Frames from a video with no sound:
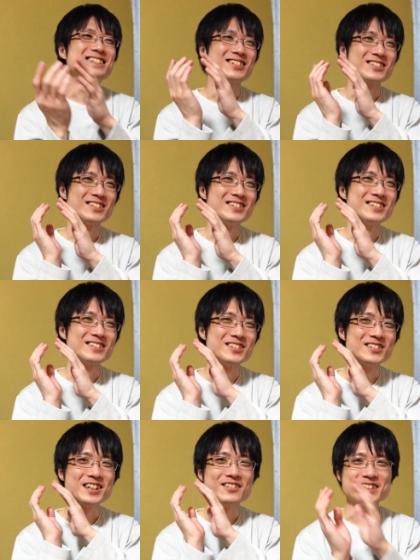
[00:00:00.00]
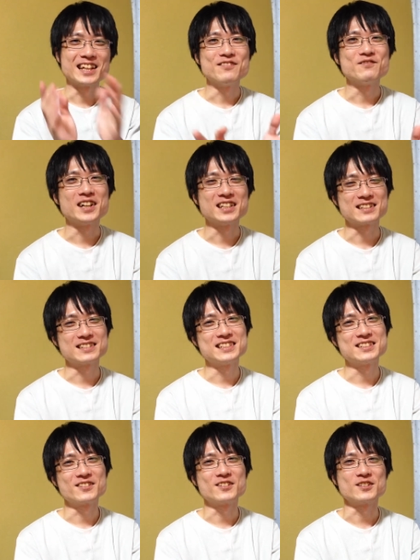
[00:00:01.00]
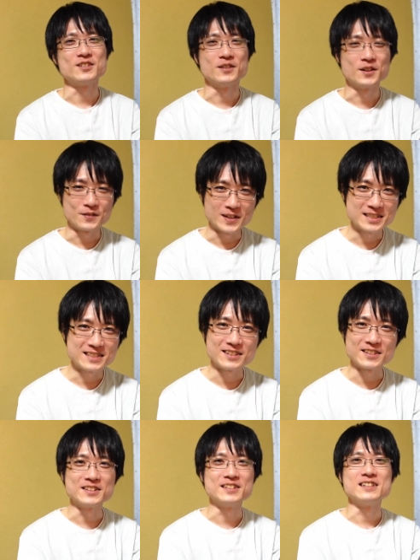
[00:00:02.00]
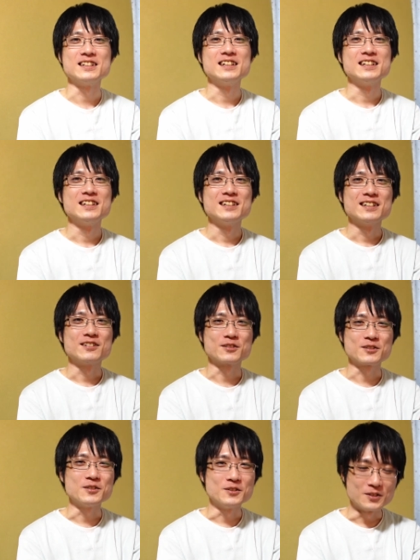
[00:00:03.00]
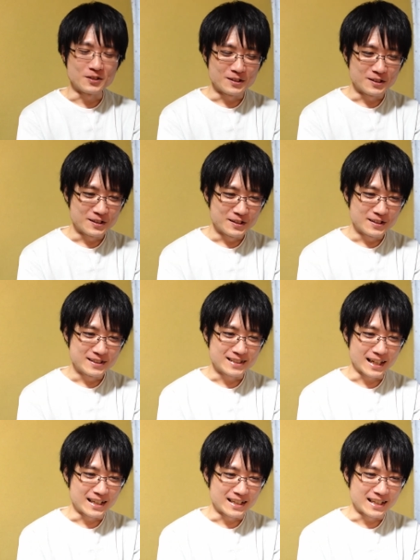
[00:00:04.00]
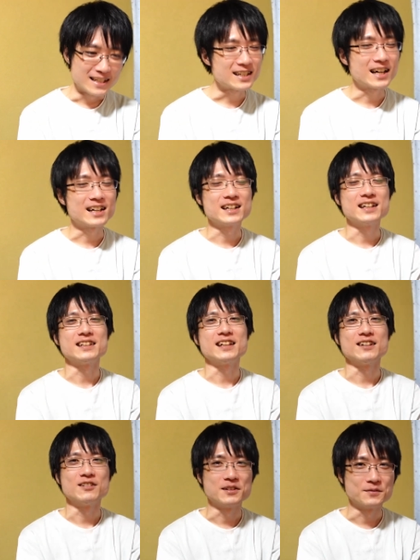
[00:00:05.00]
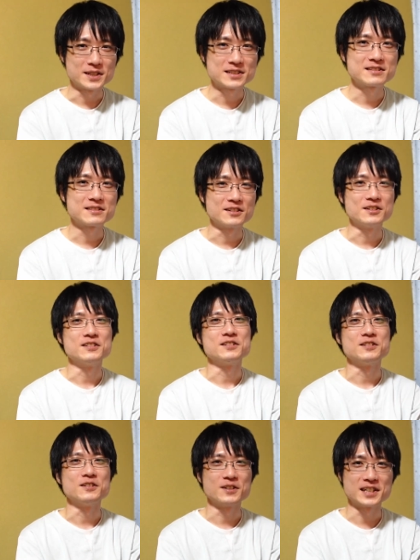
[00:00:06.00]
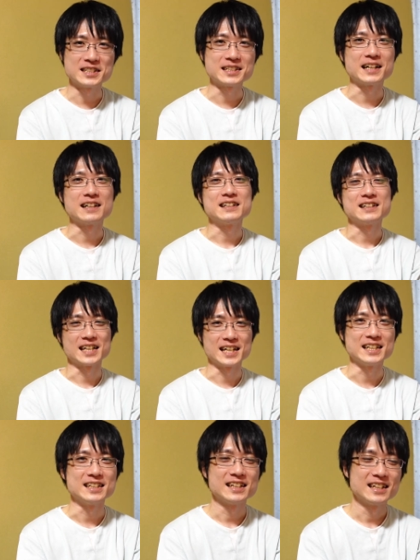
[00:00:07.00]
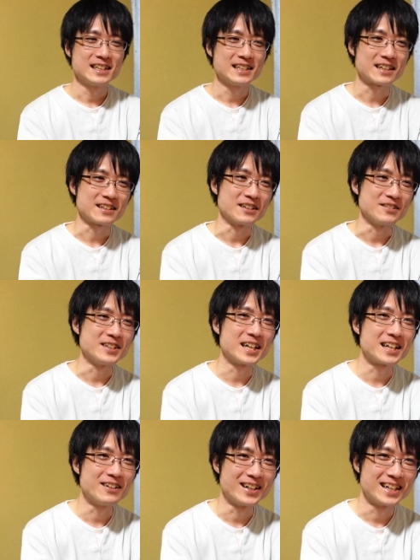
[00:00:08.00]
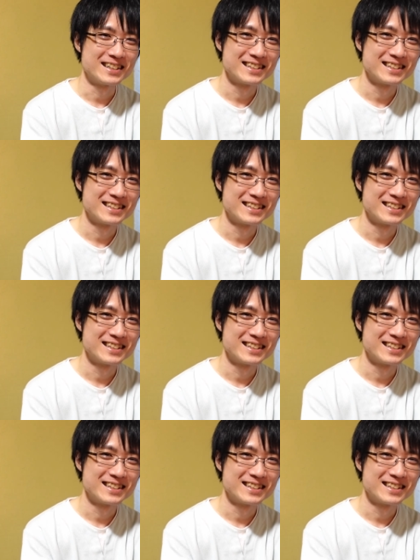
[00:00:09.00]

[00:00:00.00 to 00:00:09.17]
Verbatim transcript: その動画もねいっぱい撮影しておこうと思いますということを最近考えておりますという動画でした。はい。なんかね、裏側